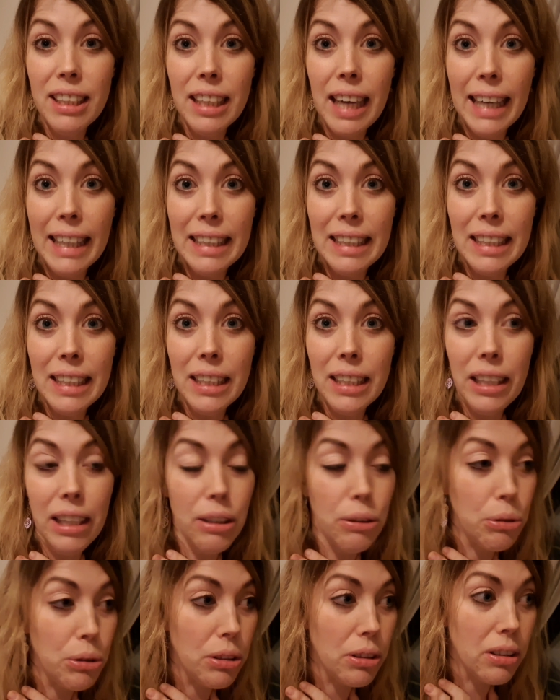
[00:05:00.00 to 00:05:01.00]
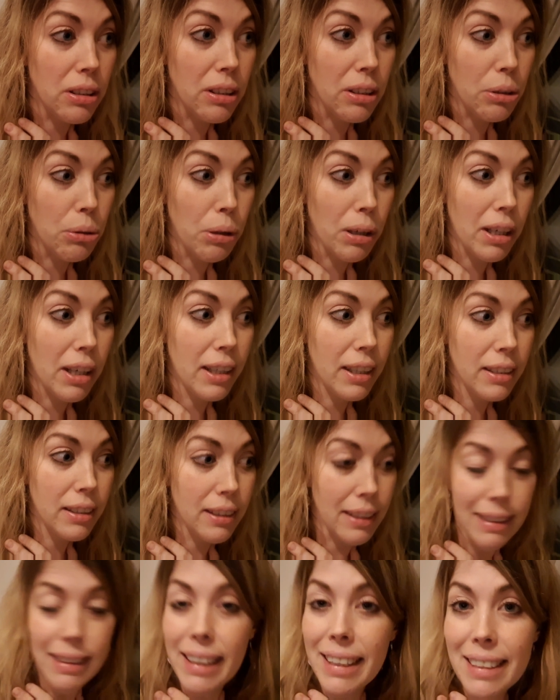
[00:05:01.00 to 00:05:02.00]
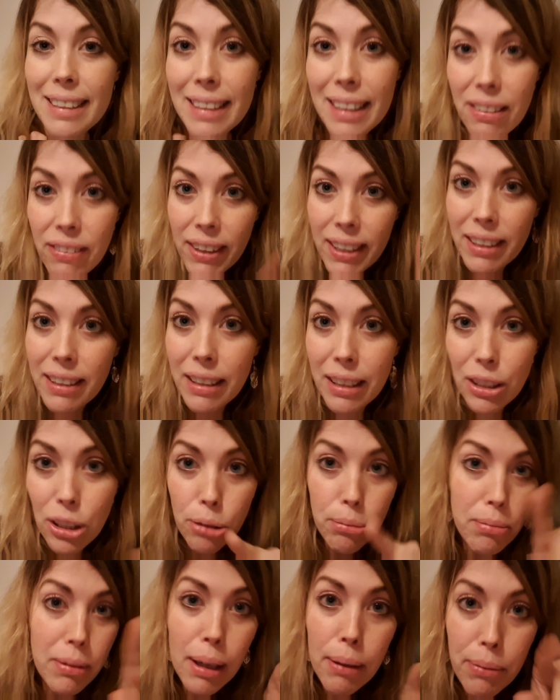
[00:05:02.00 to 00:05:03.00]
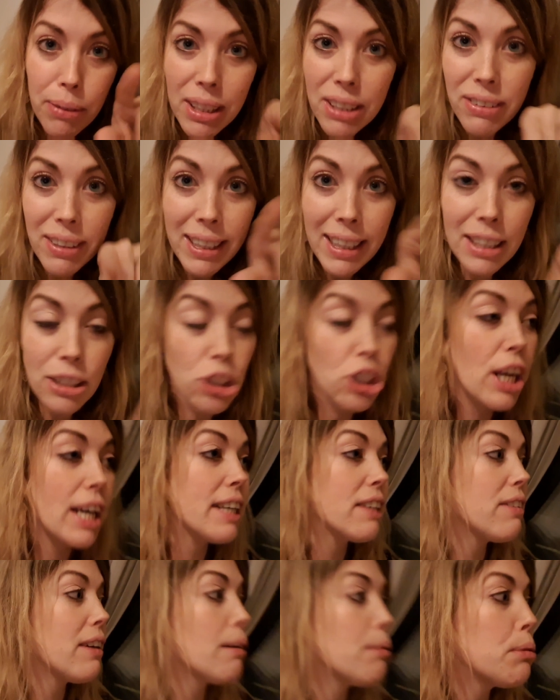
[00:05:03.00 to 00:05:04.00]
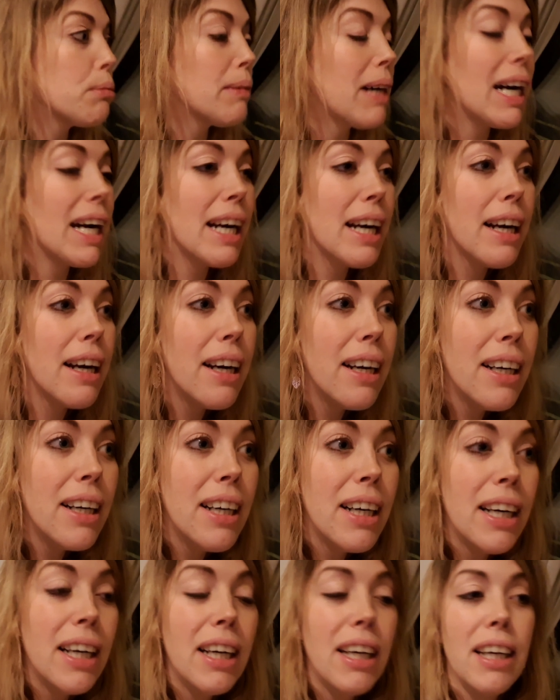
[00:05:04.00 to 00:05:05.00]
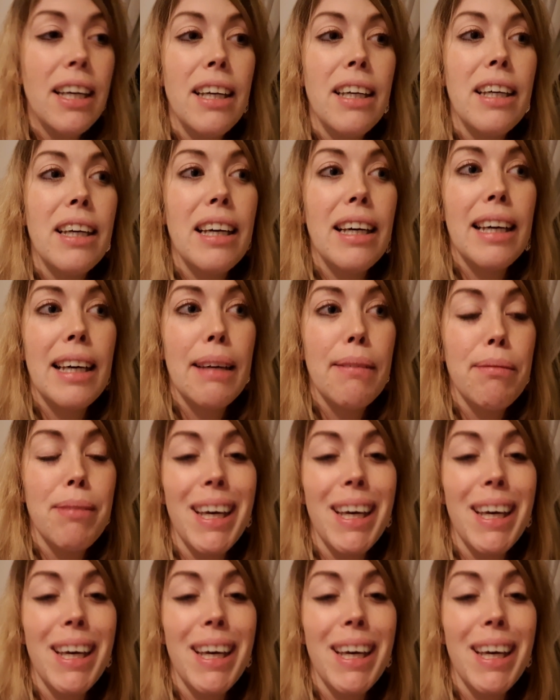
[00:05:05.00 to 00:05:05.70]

Getir und äh, Gorillas. Ich sage jetzt nicht, welchen ich genommen habe, weil ich will keine Schleichwerbung machen. Ähm,